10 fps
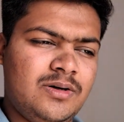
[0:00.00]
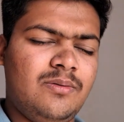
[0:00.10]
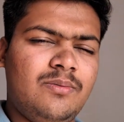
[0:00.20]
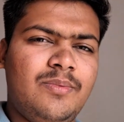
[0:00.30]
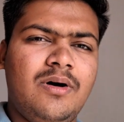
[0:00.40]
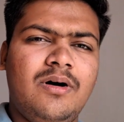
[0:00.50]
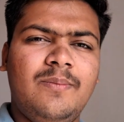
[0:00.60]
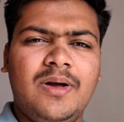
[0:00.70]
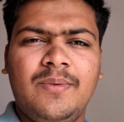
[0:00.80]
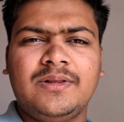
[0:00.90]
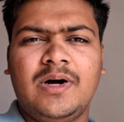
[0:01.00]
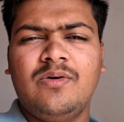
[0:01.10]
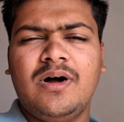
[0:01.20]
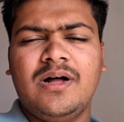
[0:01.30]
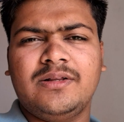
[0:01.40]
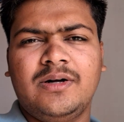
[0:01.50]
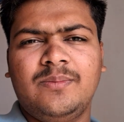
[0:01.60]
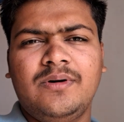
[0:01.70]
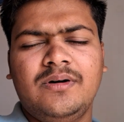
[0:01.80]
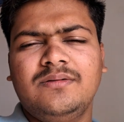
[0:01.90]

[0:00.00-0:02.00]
तब मैं बताऊंगा तब